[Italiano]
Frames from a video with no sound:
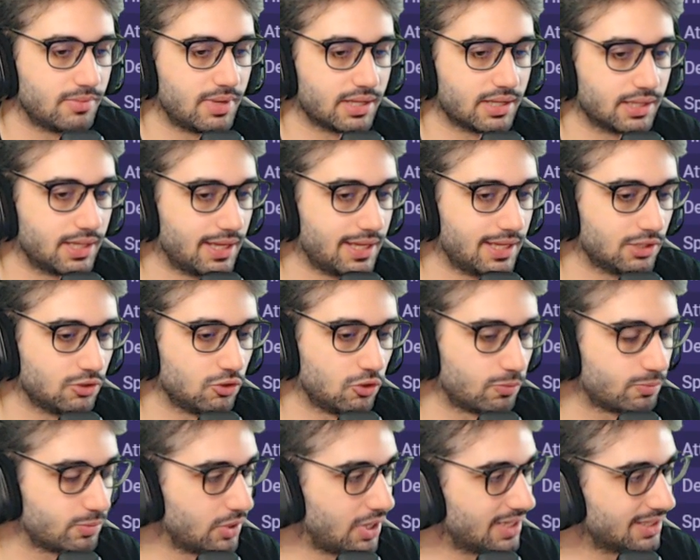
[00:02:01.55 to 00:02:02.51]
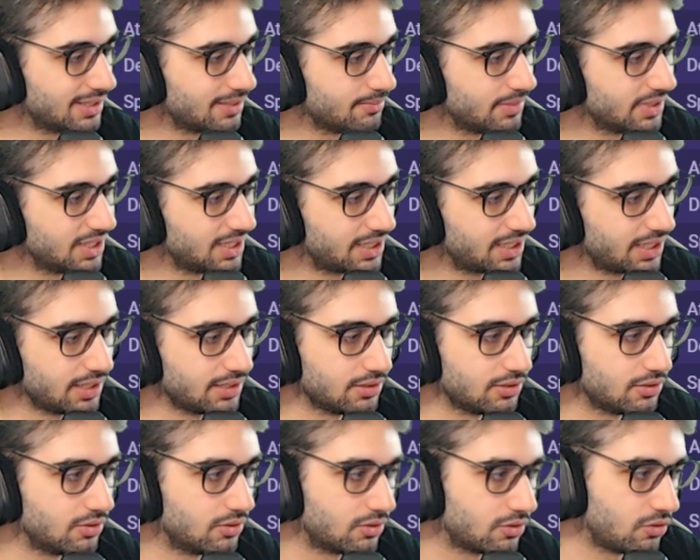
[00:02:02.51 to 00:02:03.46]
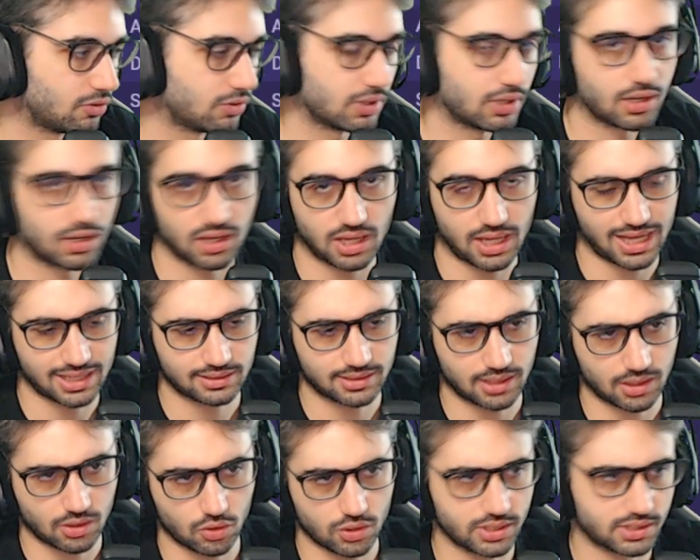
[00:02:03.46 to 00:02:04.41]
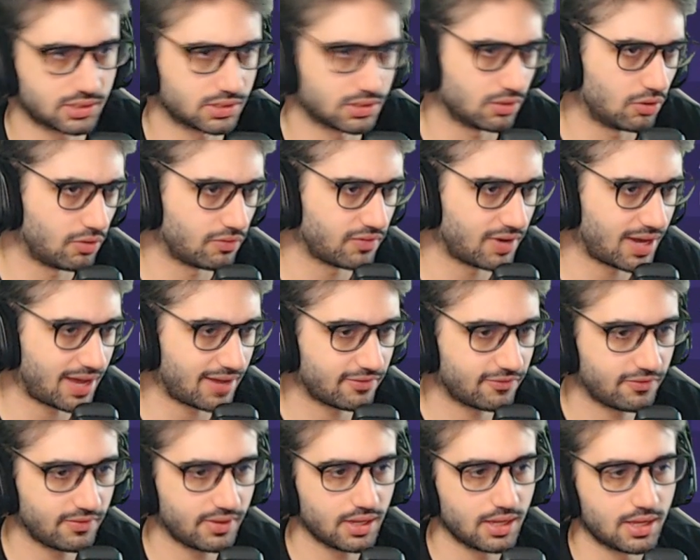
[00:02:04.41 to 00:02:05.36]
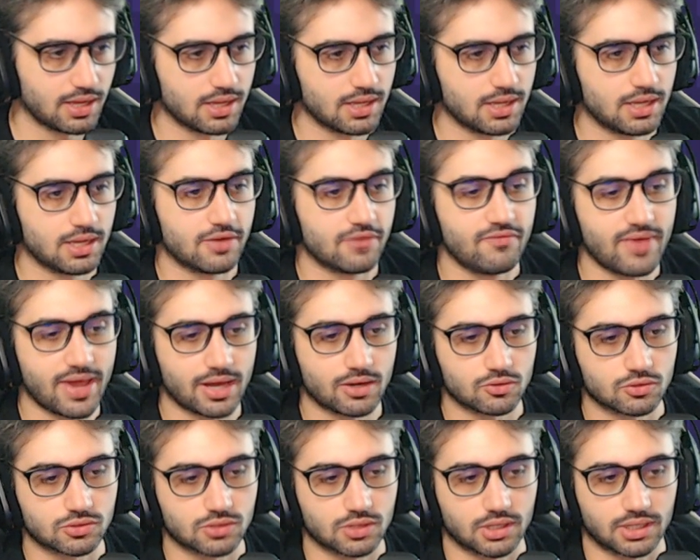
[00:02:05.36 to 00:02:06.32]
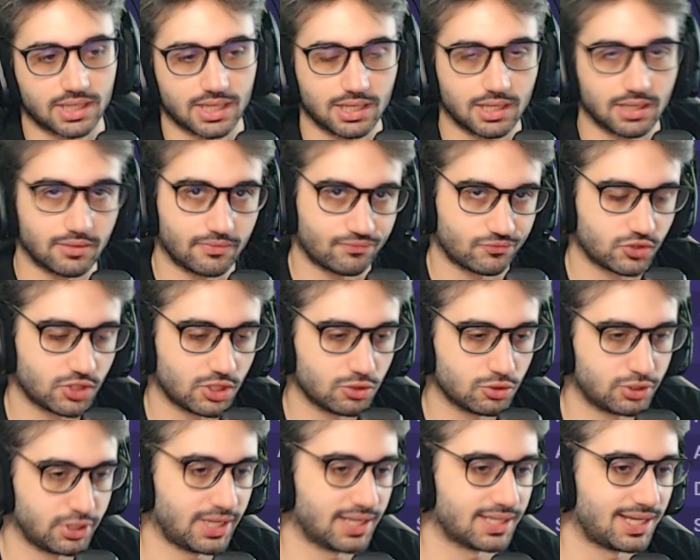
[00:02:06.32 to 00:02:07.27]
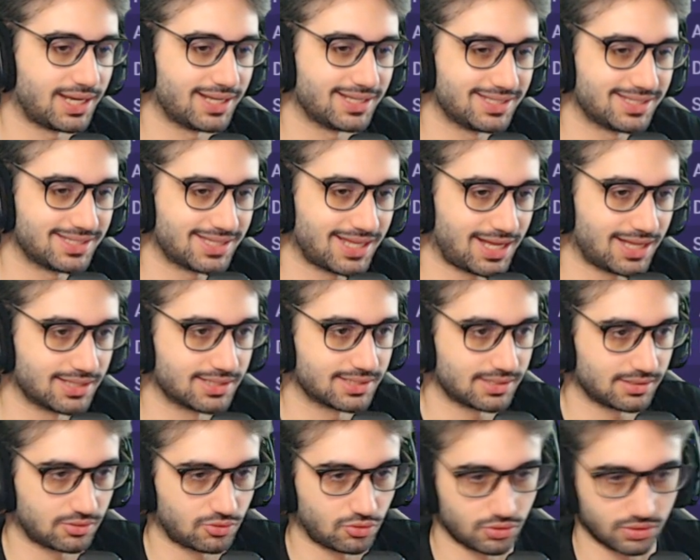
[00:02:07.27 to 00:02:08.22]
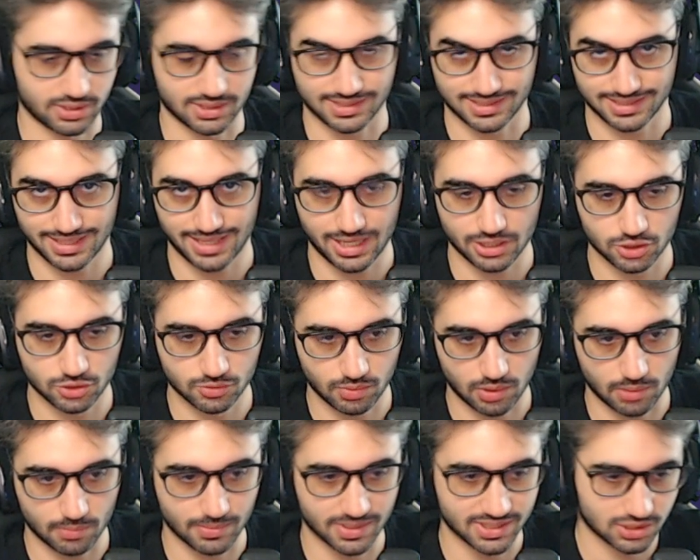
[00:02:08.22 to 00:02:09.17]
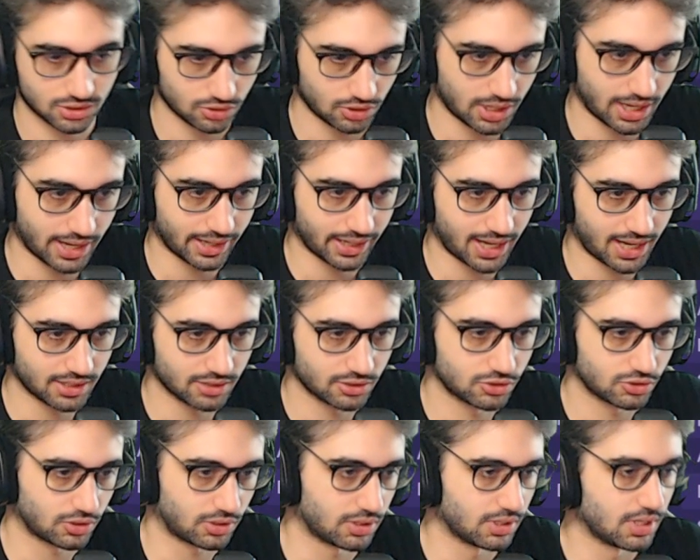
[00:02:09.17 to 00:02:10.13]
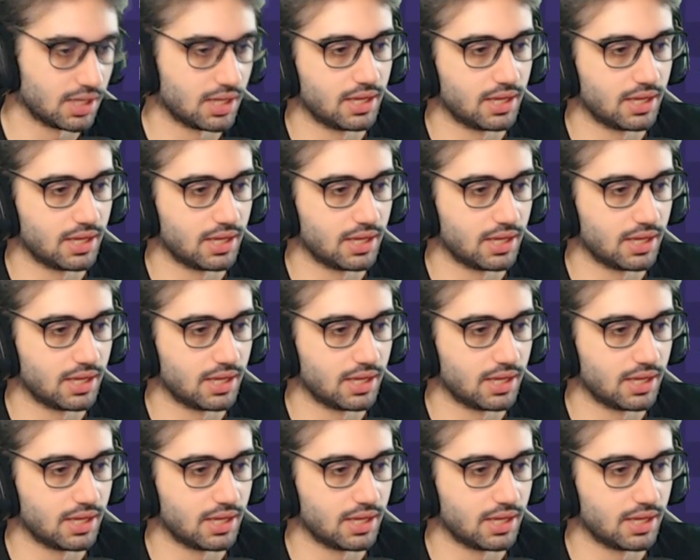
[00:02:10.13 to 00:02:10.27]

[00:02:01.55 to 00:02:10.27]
Band e doppio item da critico con attacco X o Fluffy, Venusaur che ci aiuterà dalla distanza con Sludge Bomb solo a raggio